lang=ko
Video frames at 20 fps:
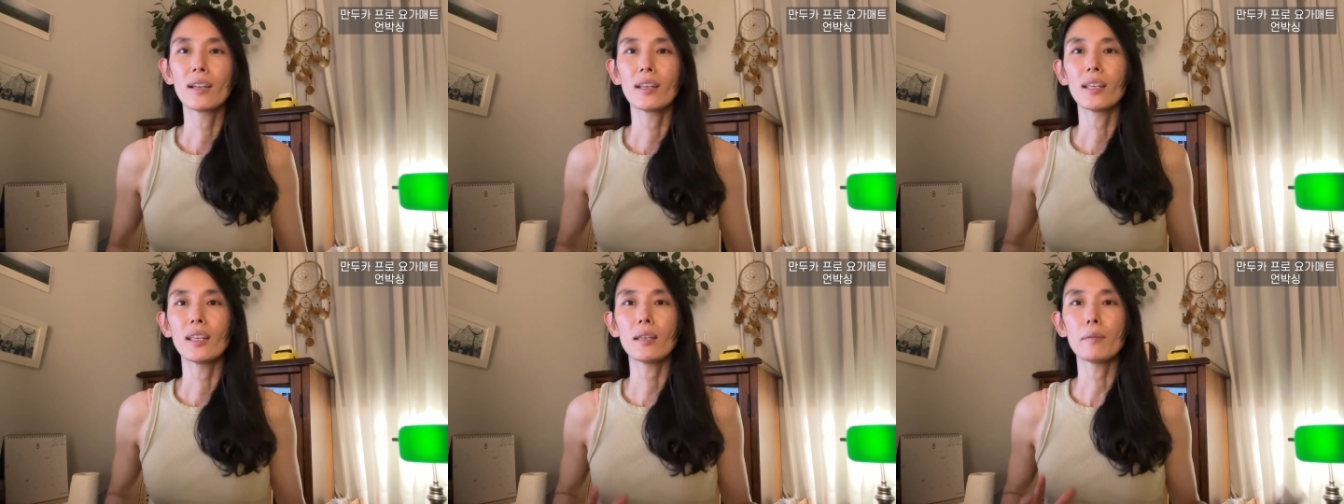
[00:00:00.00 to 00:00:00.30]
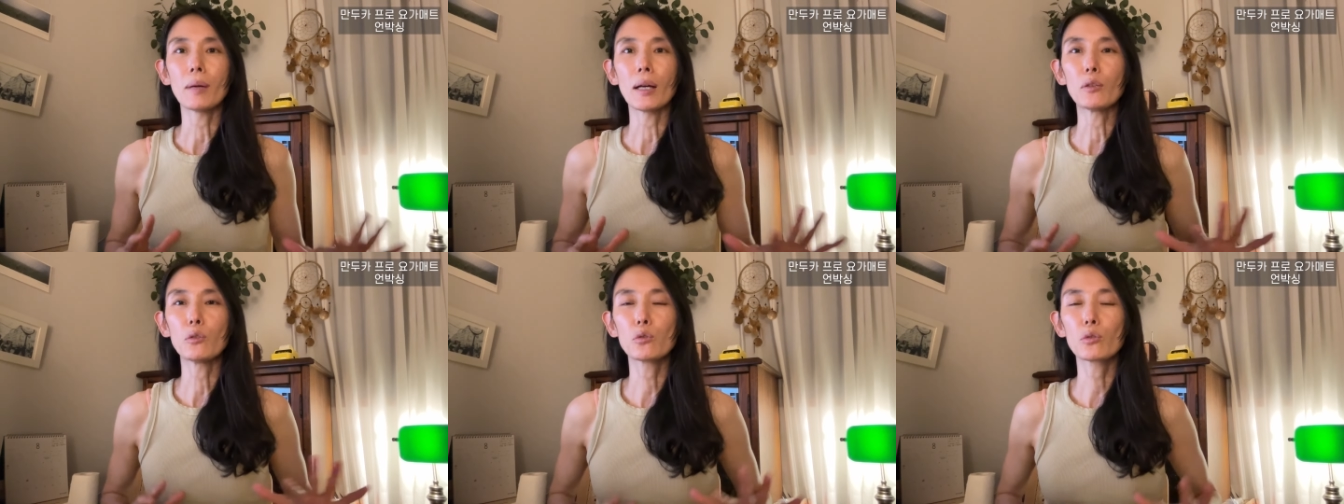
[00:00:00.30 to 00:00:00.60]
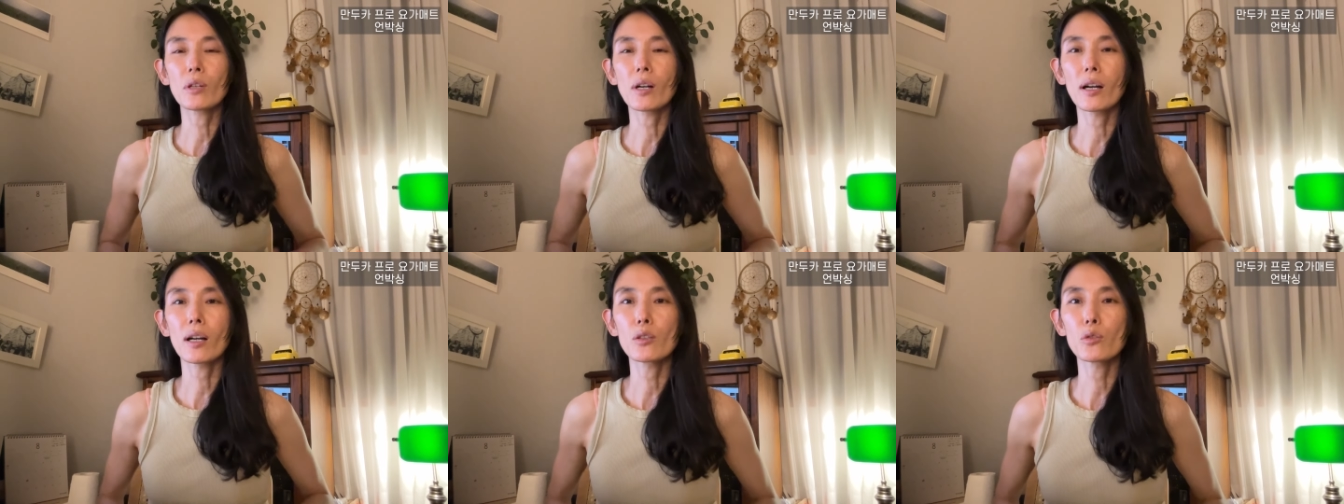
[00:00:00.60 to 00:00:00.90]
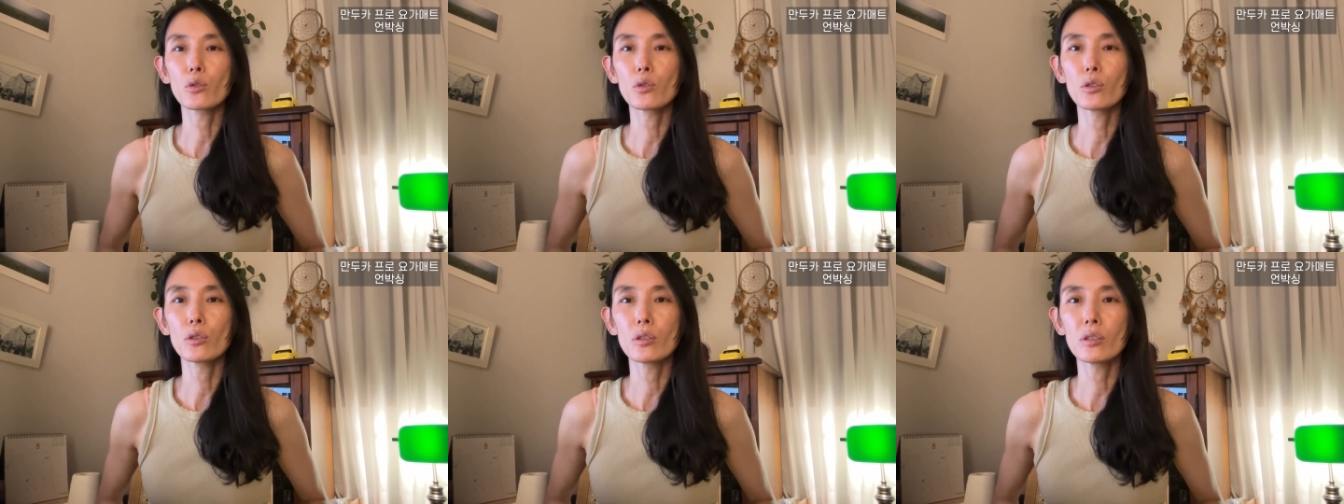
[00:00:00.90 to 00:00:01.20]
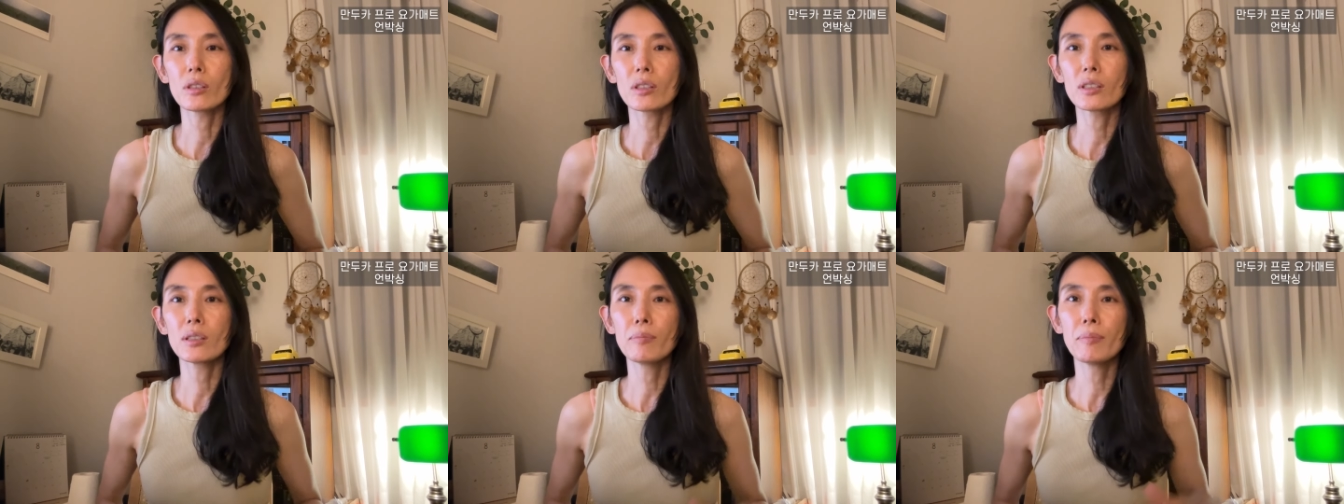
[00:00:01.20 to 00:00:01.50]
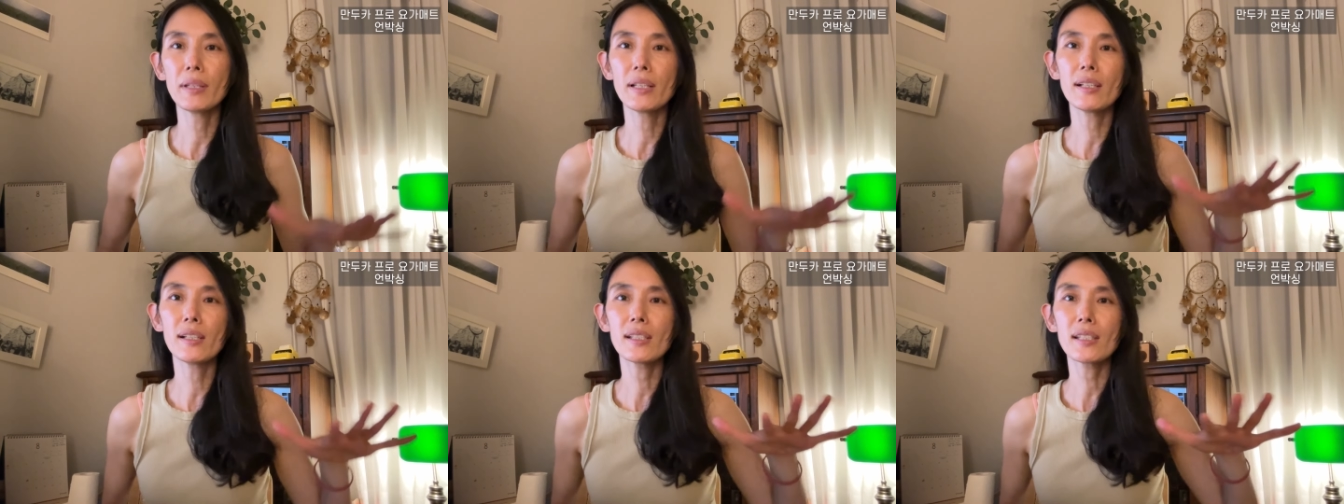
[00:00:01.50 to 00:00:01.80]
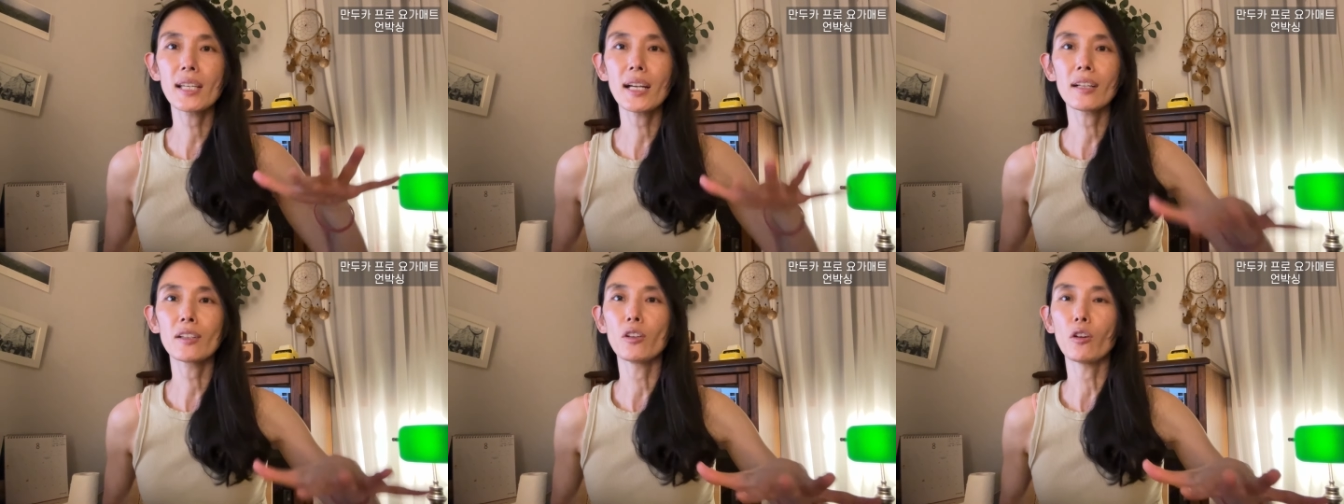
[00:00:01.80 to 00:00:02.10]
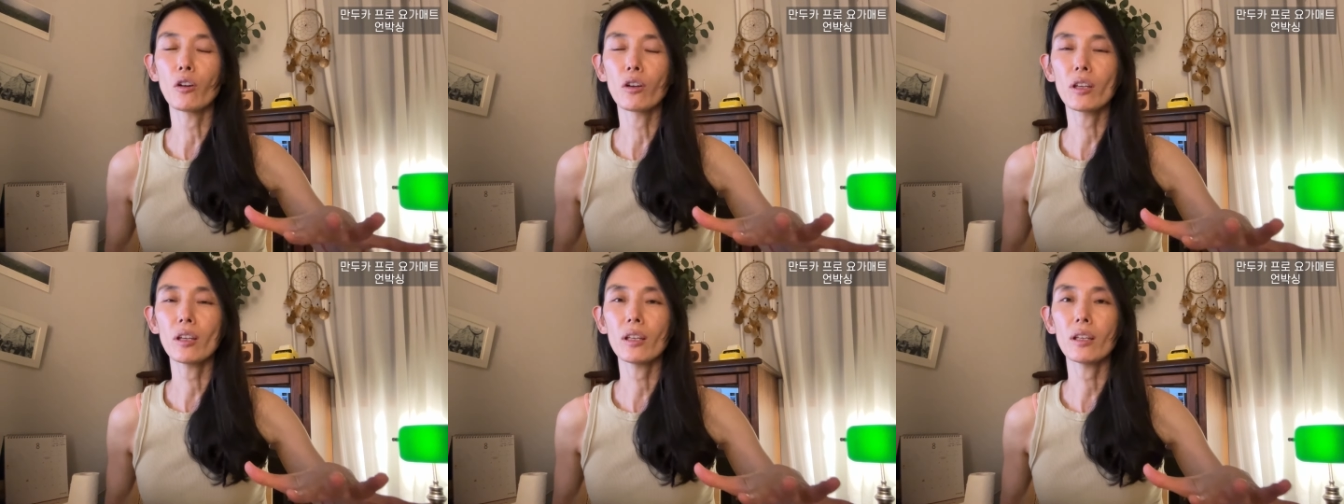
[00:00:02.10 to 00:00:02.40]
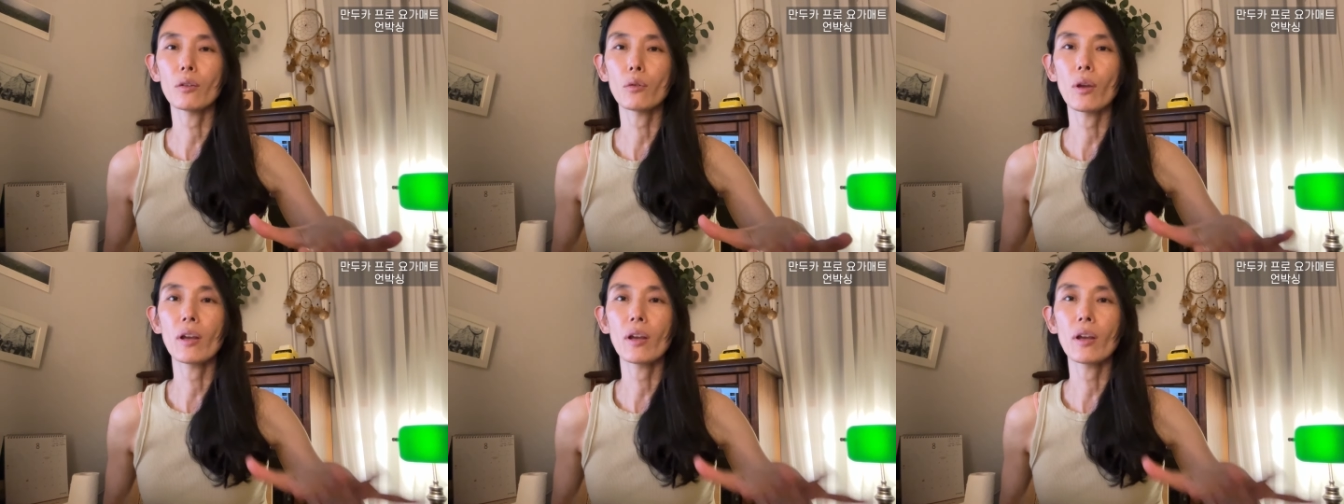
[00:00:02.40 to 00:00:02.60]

이 만두카가 주는 그 밀착력이